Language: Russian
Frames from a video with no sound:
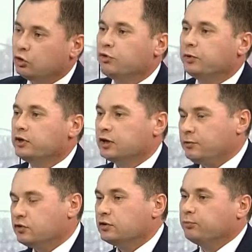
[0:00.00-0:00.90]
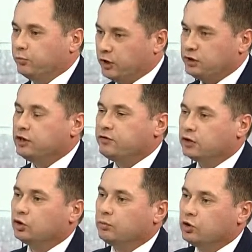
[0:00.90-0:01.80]
но и в плане экономически на отдельно
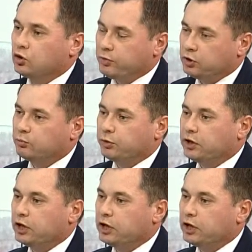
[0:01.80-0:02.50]
взятую аптеку. Поэтому